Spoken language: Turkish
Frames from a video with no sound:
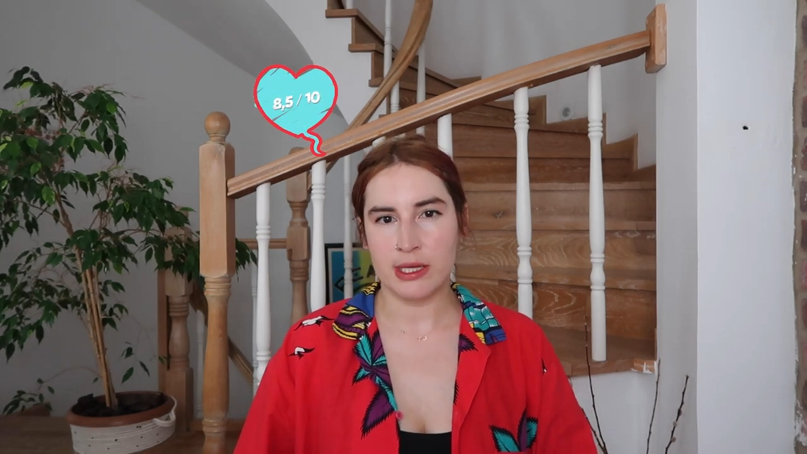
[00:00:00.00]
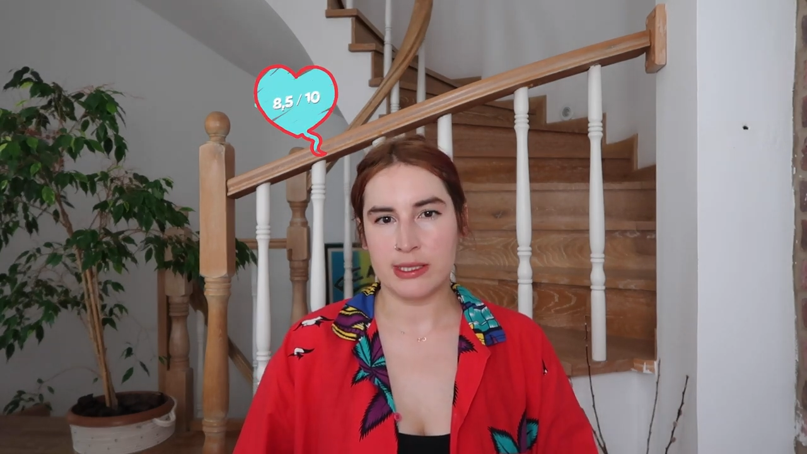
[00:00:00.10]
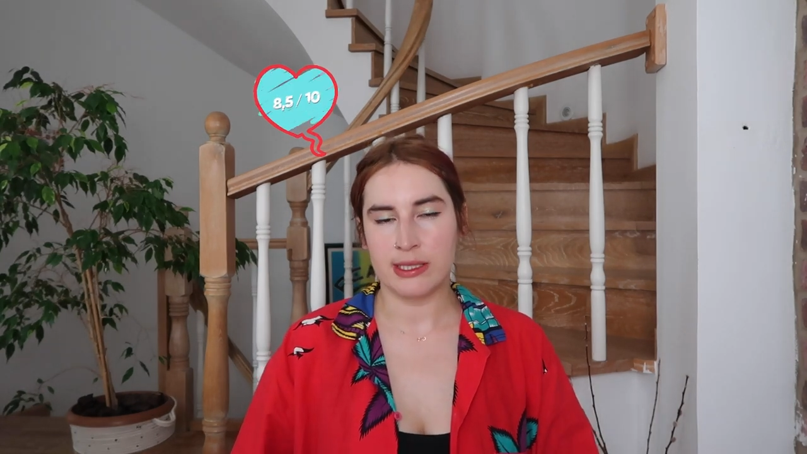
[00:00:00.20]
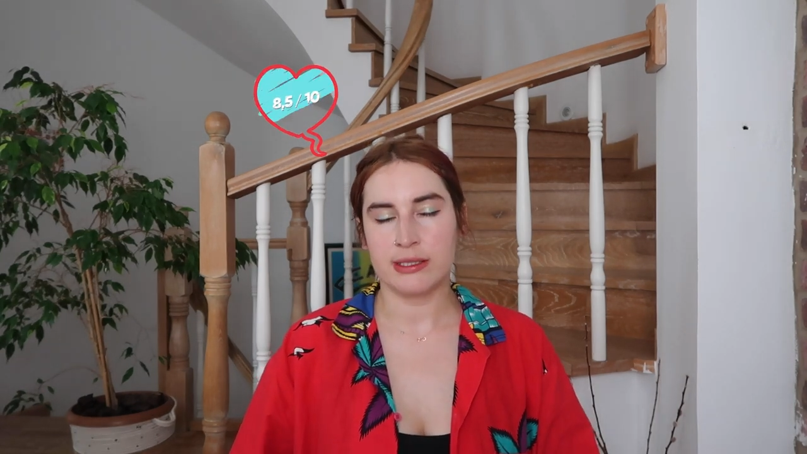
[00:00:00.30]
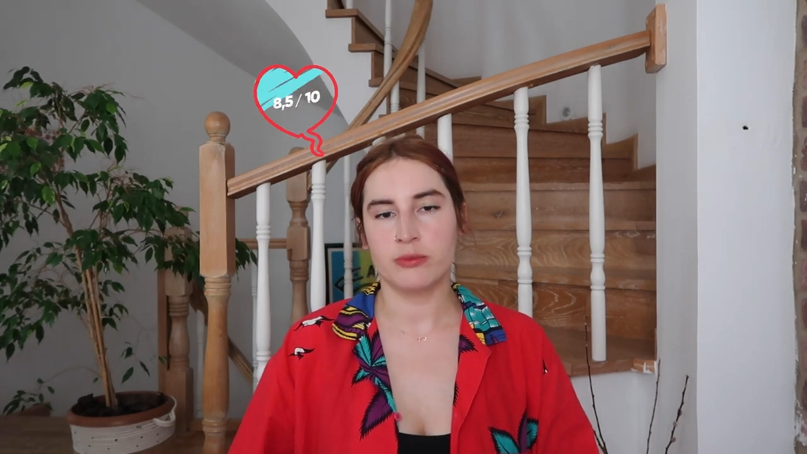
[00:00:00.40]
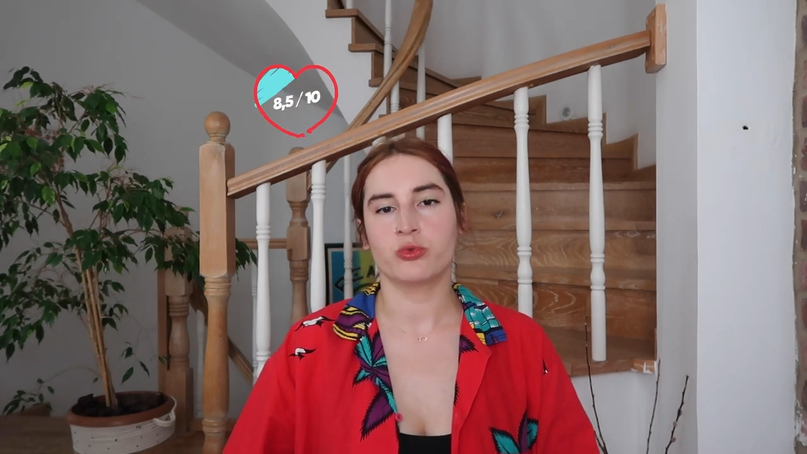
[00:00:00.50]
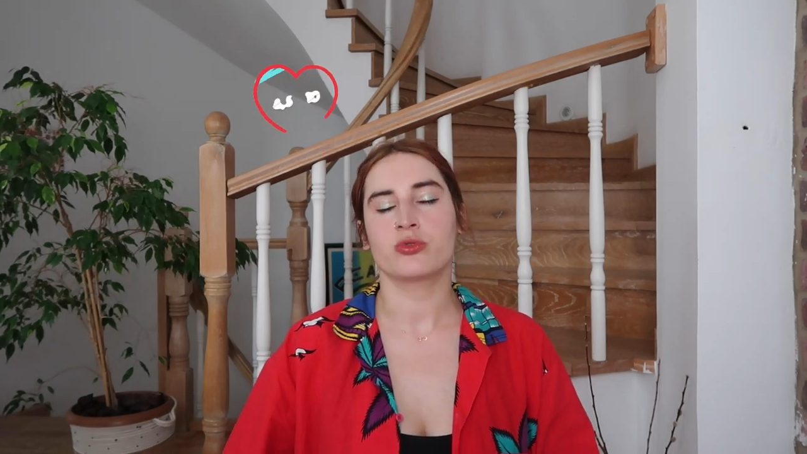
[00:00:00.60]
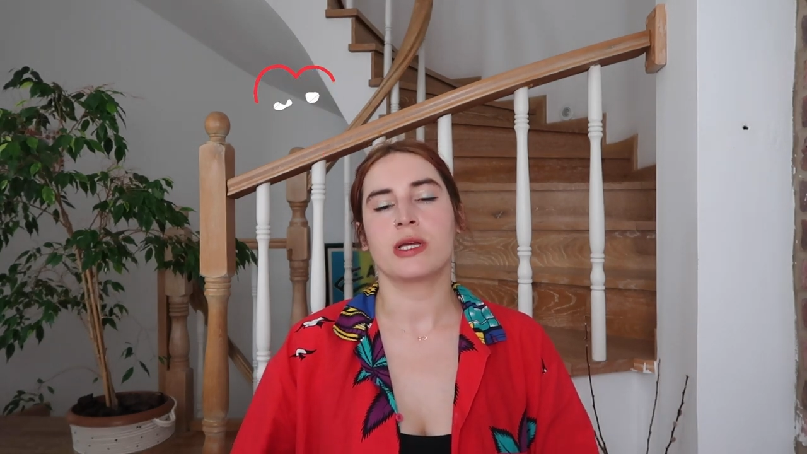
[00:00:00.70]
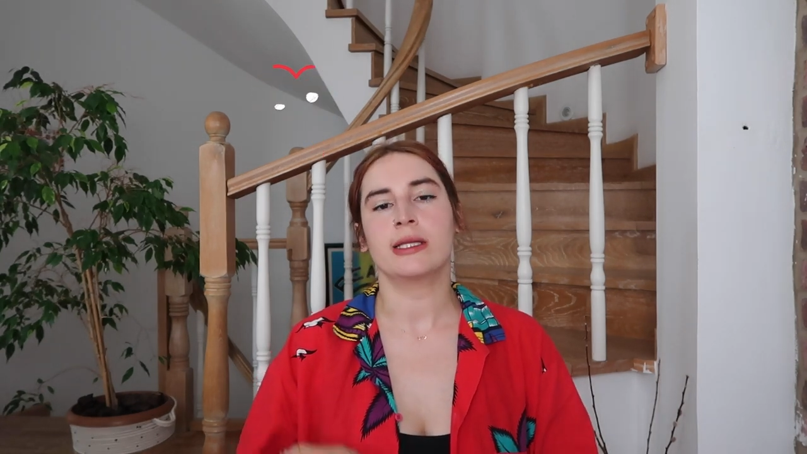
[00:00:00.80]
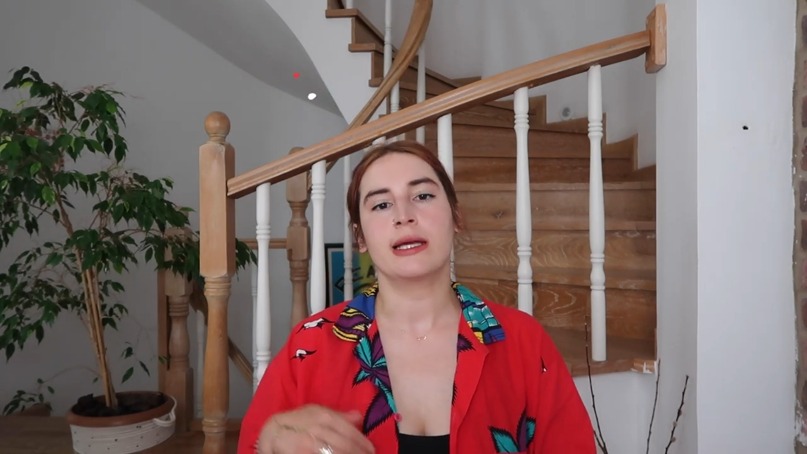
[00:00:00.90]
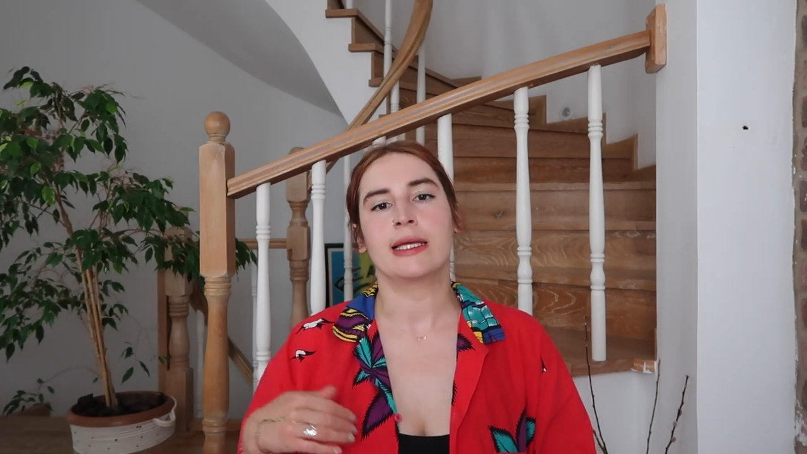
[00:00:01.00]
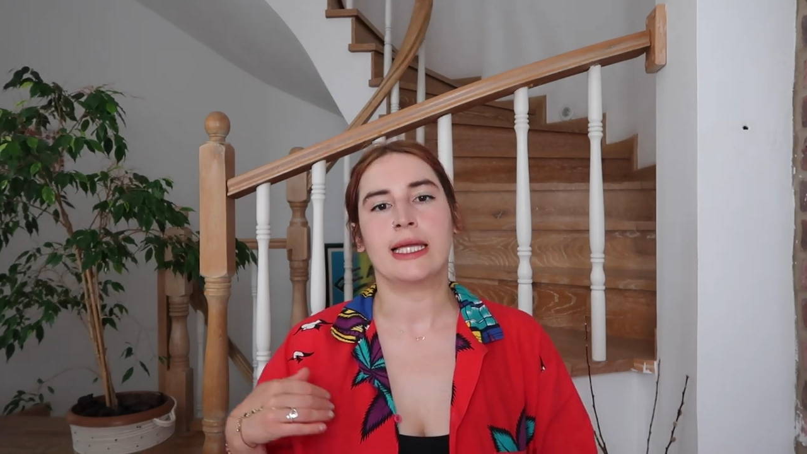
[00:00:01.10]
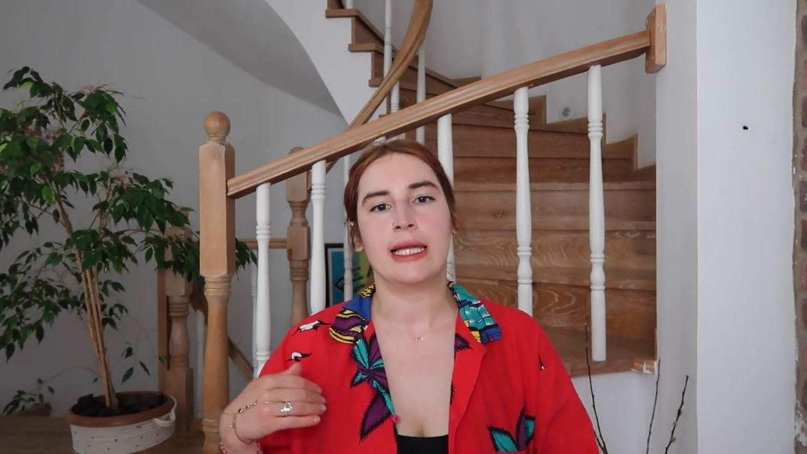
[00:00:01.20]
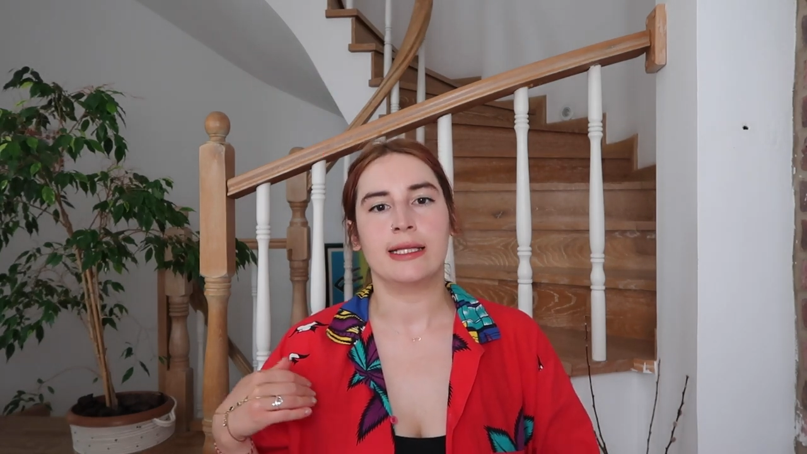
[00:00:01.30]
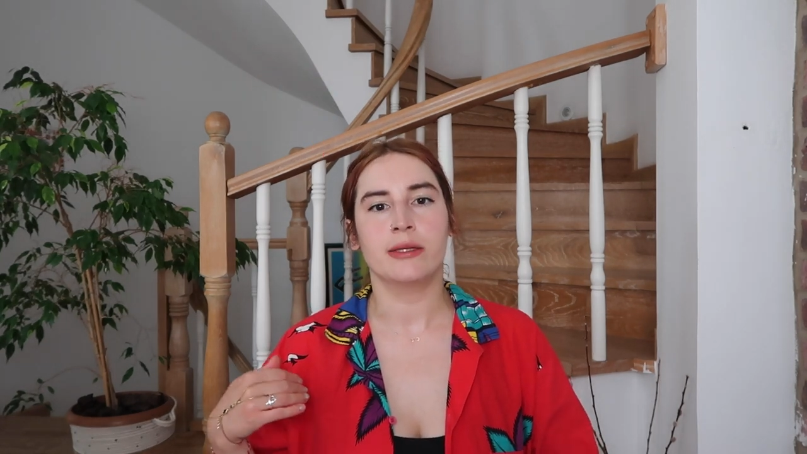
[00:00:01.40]
bahsettiğim bunu zaten
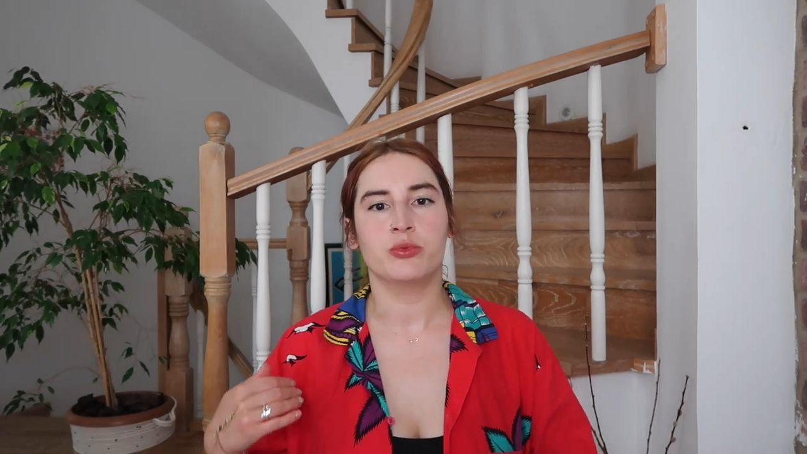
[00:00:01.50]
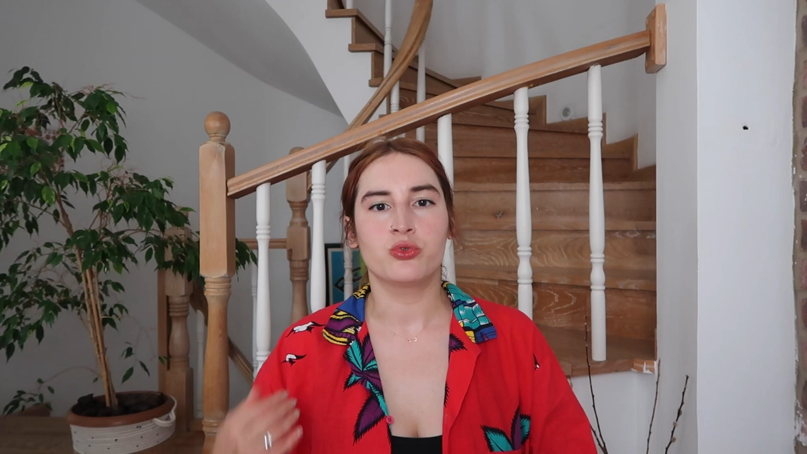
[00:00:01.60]
genelde